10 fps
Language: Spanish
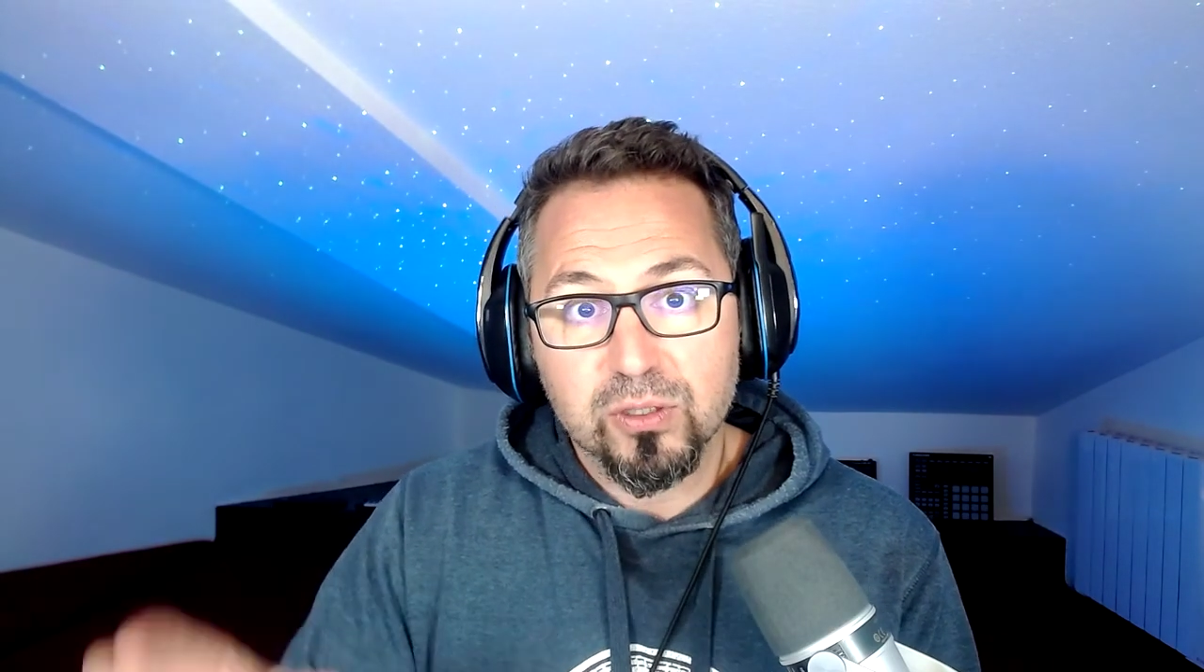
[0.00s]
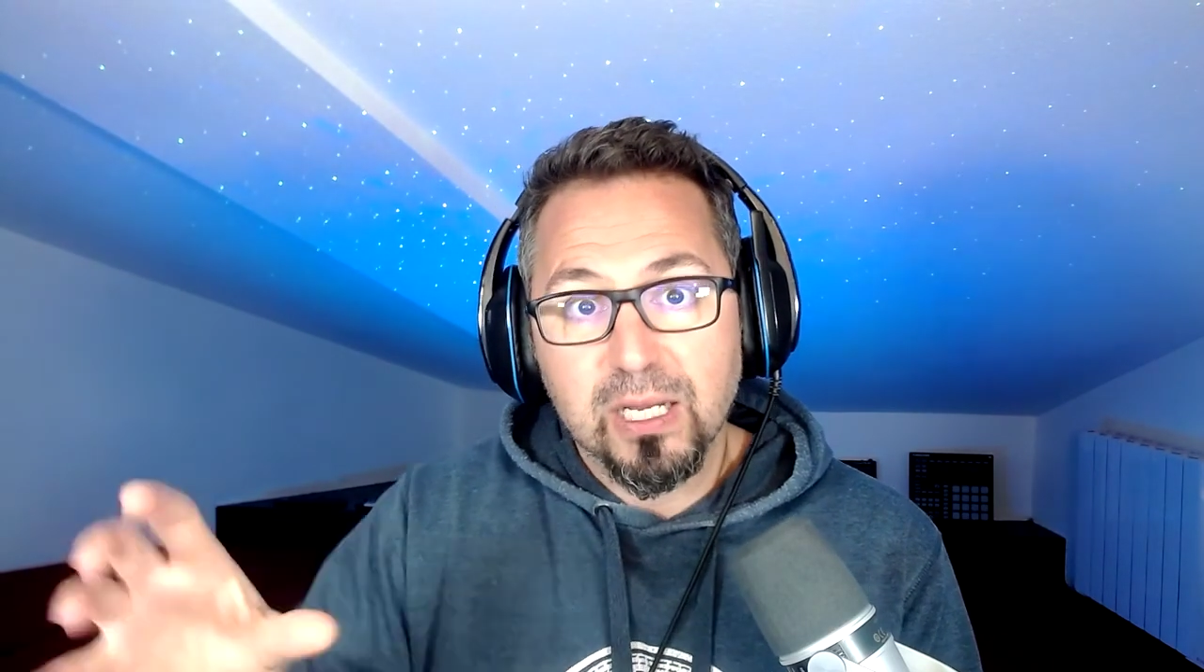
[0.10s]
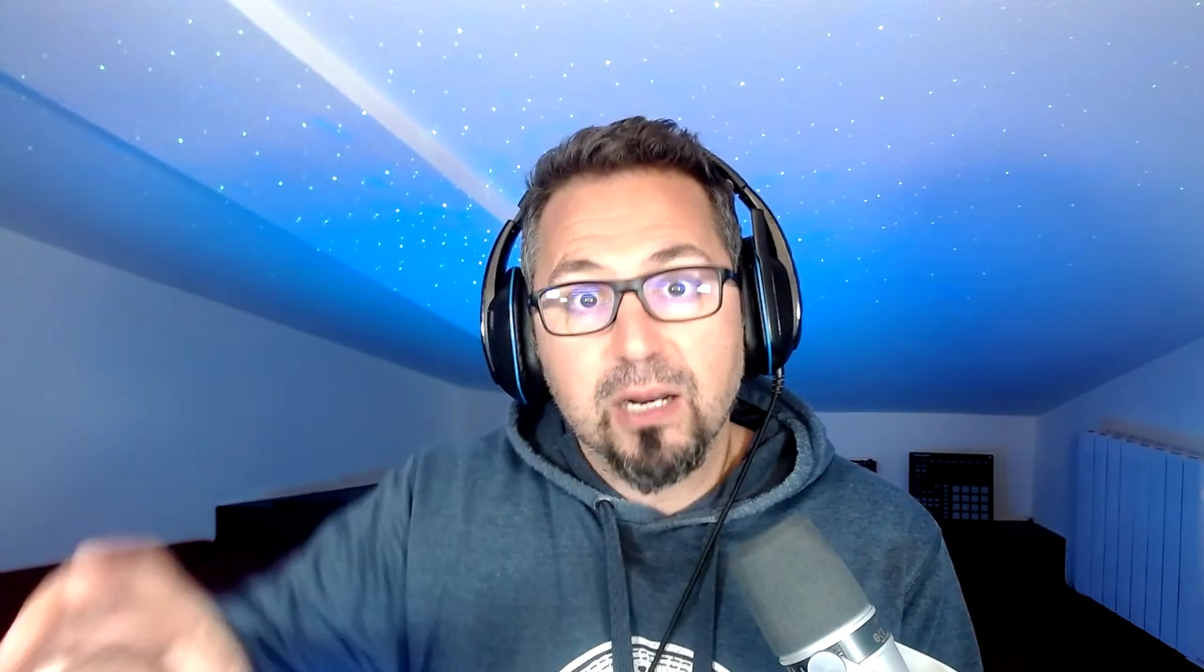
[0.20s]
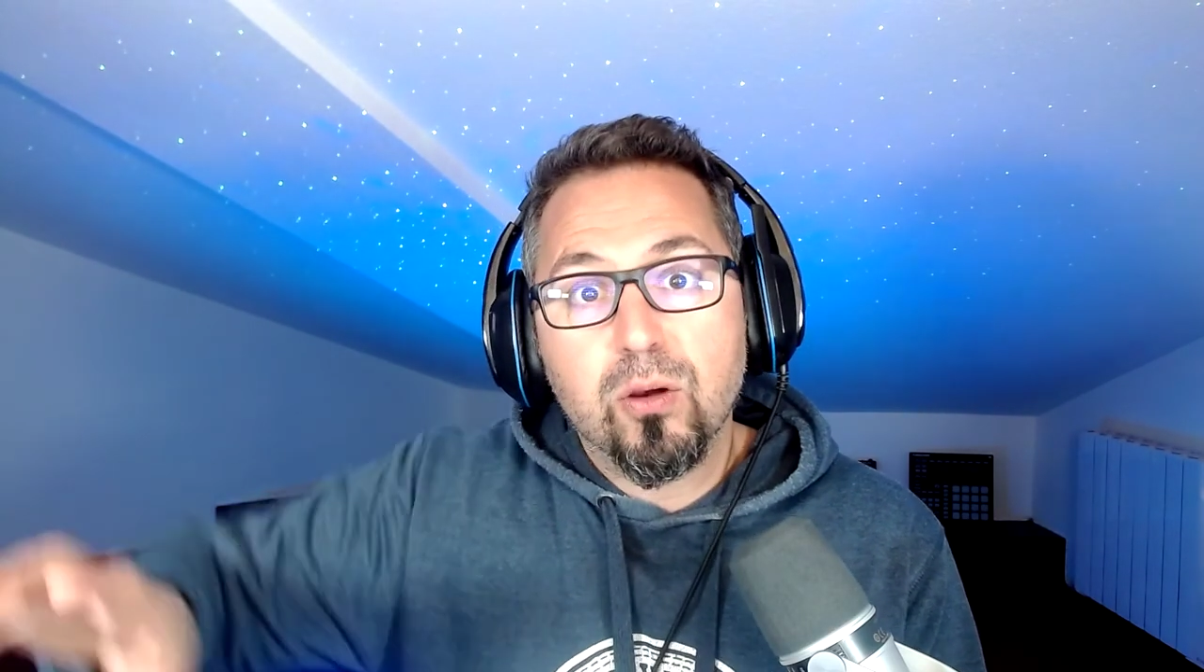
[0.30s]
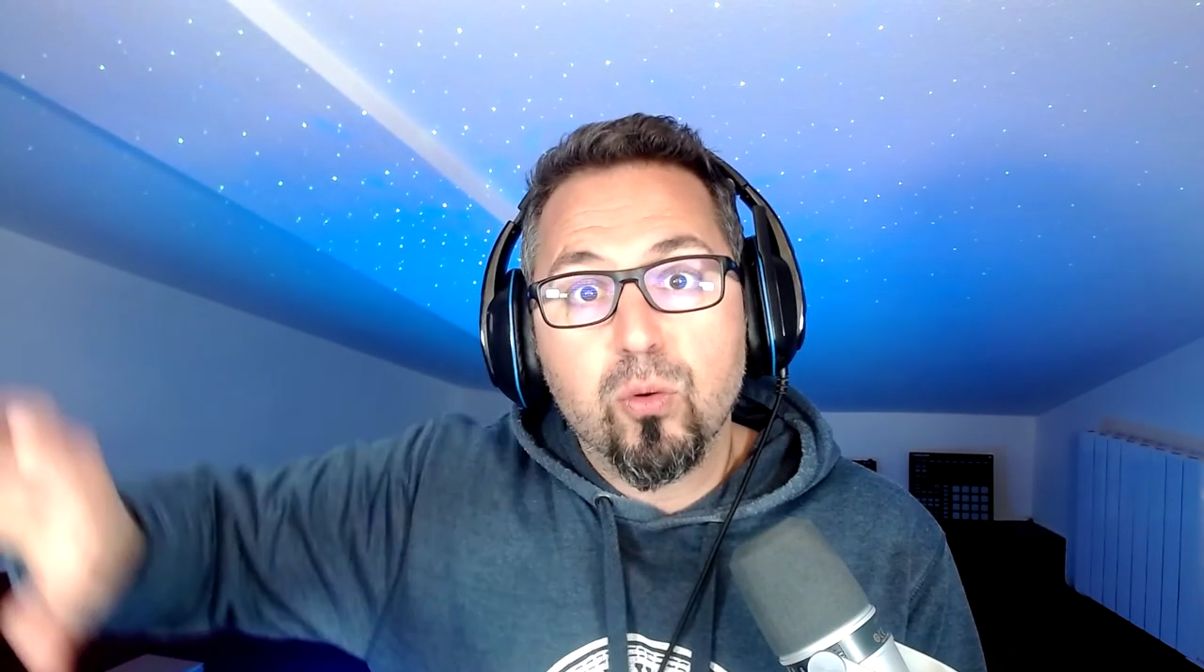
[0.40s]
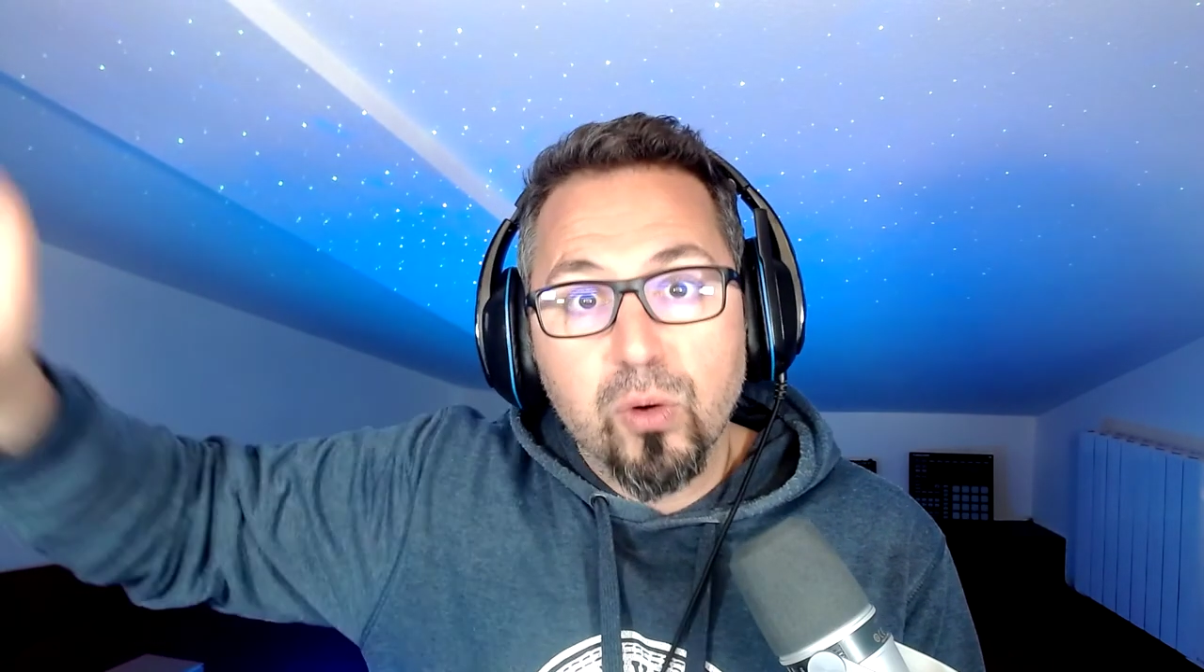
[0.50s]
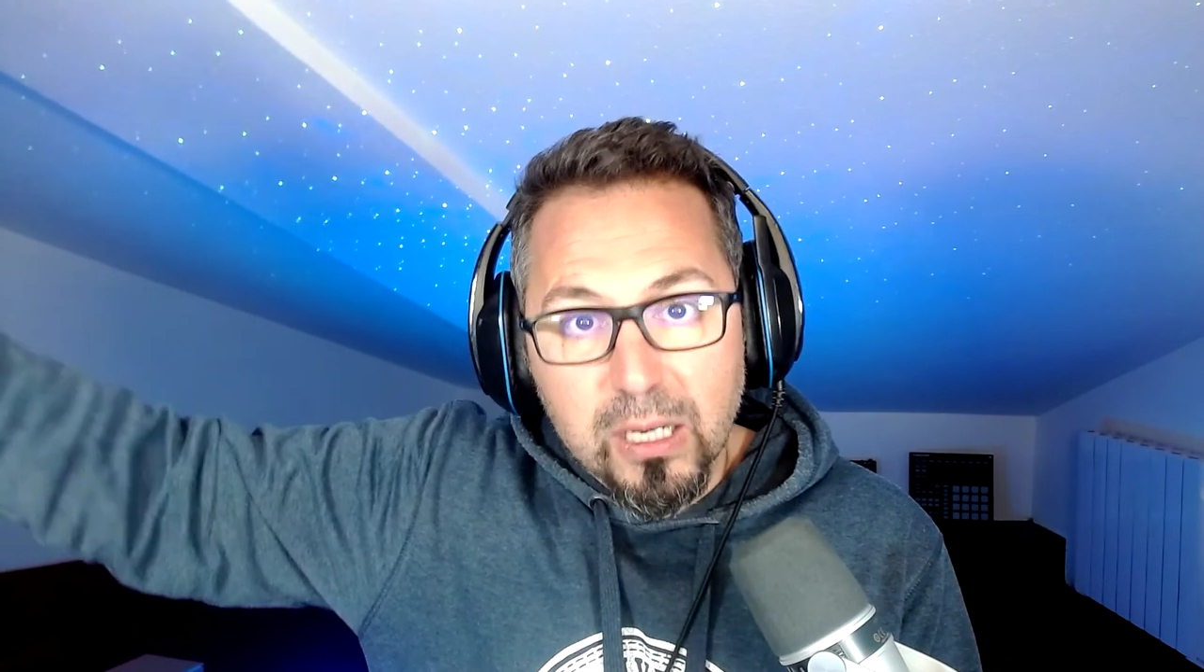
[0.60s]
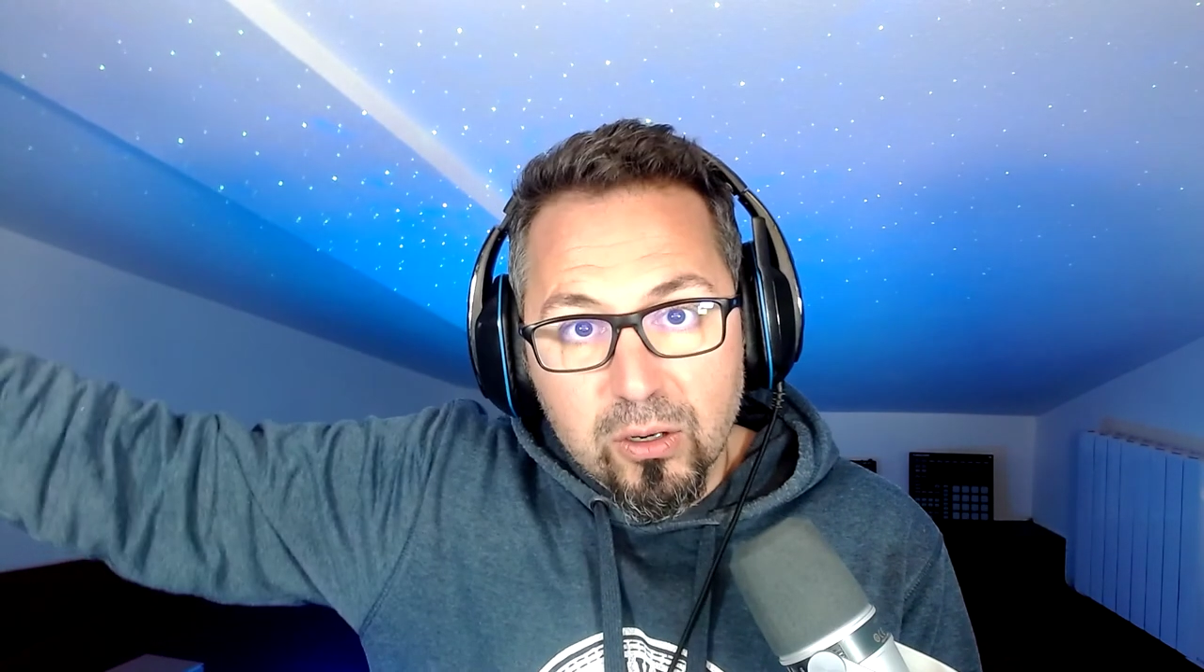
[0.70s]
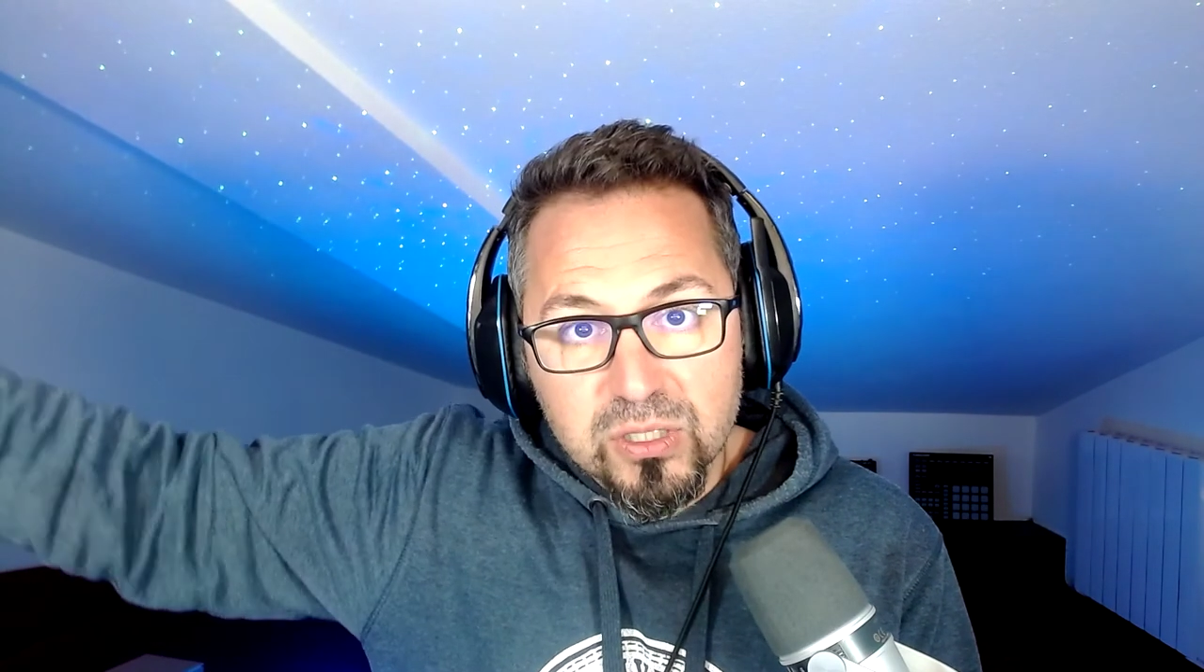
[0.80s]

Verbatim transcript: Tienen que ocurrir